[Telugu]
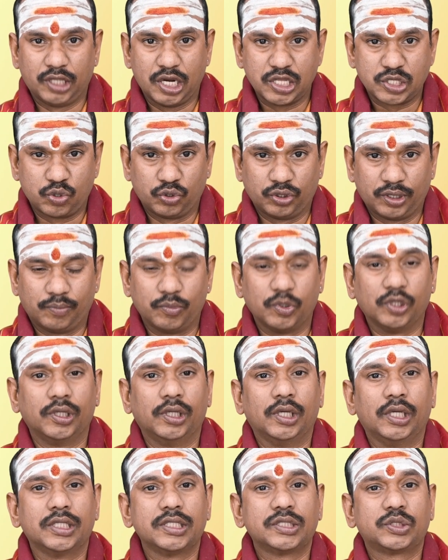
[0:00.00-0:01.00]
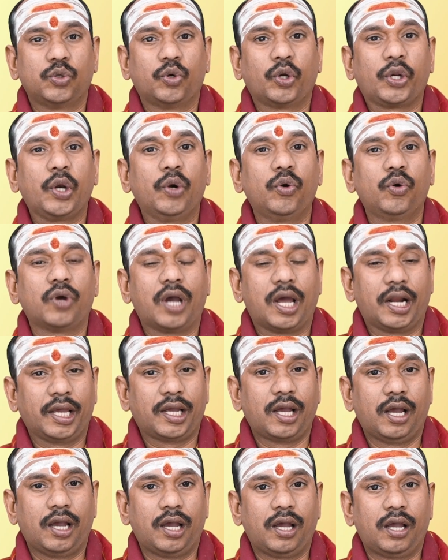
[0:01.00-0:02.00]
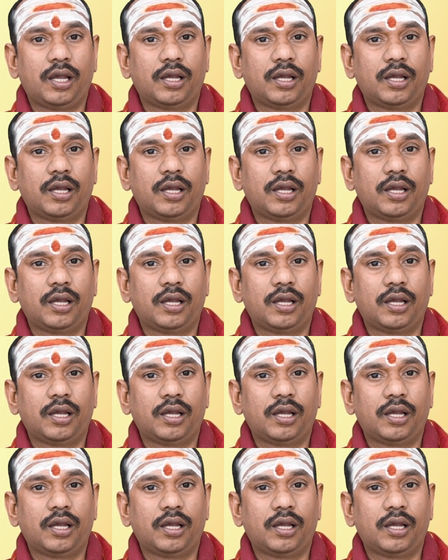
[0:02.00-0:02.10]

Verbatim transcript: తెలుసుకుందాం సూర్యుడు అనగా